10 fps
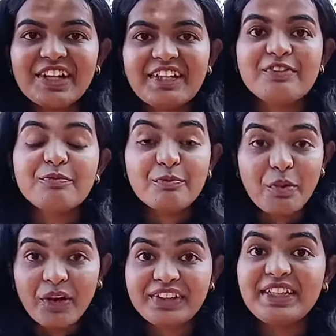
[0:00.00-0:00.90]
वाले
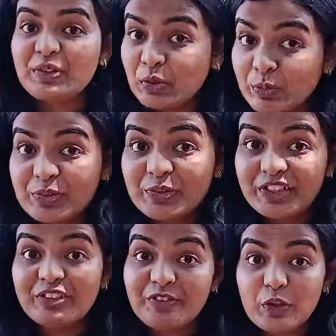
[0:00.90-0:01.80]
बहुत ही
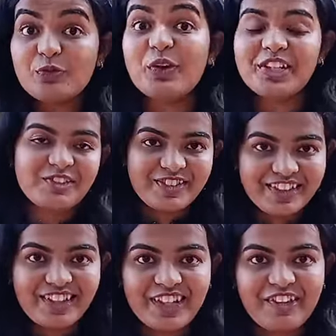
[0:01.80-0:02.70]
खूबसूरत व्यू पॉइंट्स
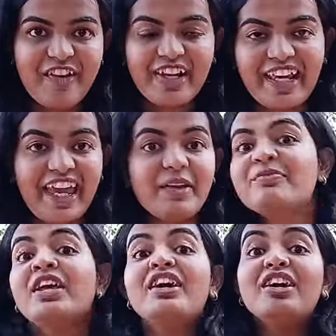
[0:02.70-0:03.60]
विजिट करने वाले हैं
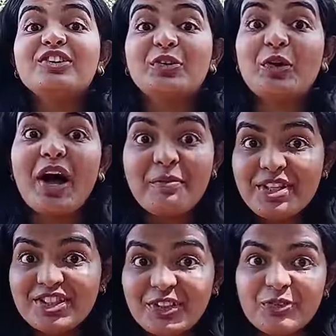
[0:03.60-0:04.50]
तो अभी
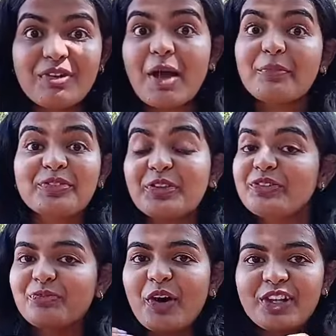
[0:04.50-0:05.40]
चलो मैं आपको
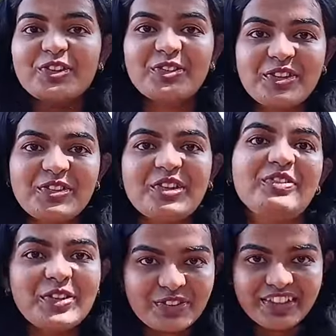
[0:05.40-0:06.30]
बहुत सुंदर सुंदर
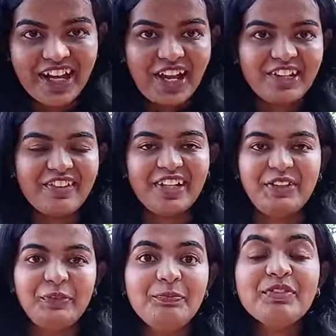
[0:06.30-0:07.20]
व्यूज़ दिखाने वाली
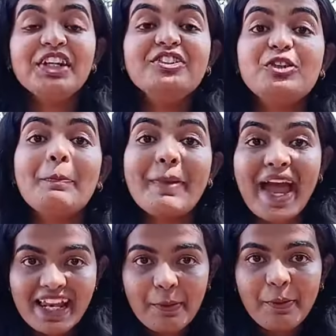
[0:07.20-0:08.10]
हूँ जो
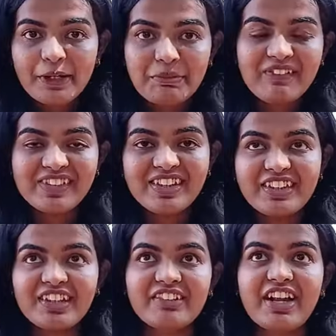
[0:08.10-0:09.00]
पहला पॉइंट मैं विज़िट
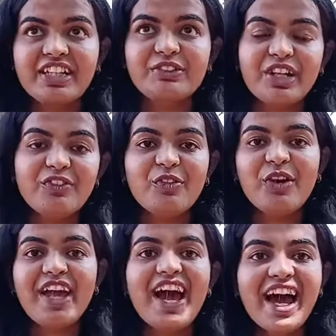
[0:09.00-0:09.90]
करने वाली हूँ ना वो
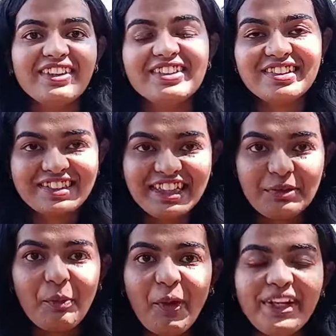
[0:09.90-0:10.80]
है आर्थर सीट
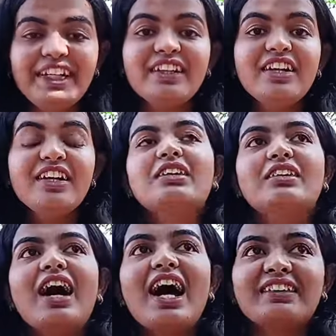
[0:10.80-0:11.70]
पॉइंट
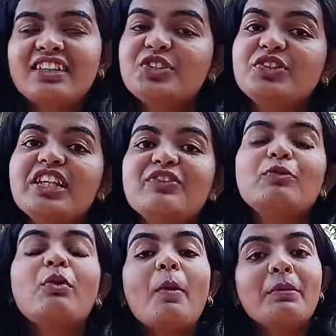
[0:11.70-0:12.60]
आर्थर जो थे वो
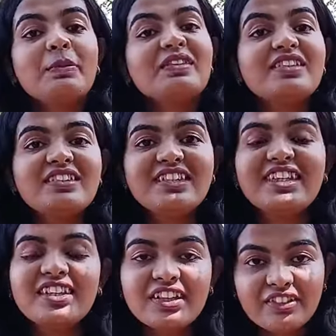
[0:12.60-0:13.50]
बॉम्बे प्रेसिडेंसी
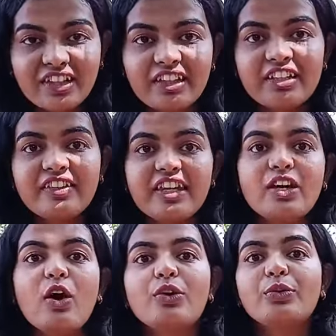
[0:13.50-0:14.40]
के गवर्नर थे
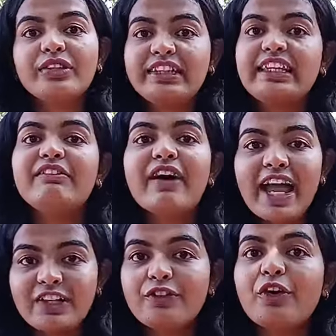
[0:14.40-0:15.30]
और उनकी वाइफ